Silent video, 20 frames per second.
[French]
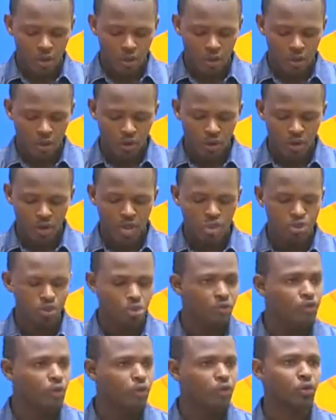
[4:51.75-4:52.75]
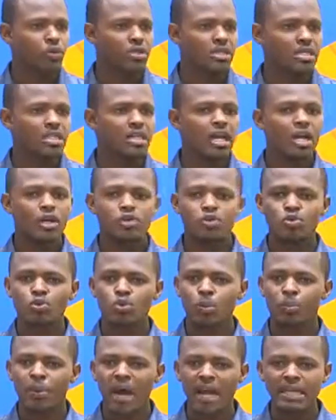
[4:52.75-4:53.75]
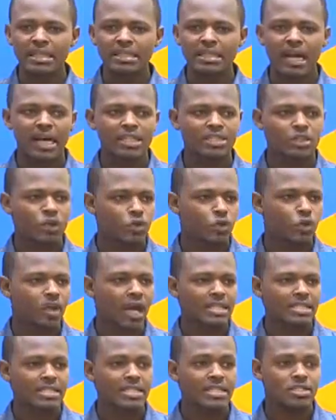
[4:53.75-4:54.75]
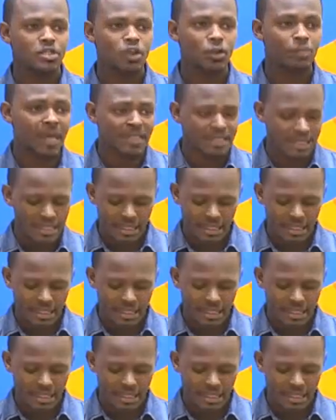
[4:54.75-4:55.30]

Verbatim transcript: Donc ce vendredi, sous le parrainage de l'artiste Ben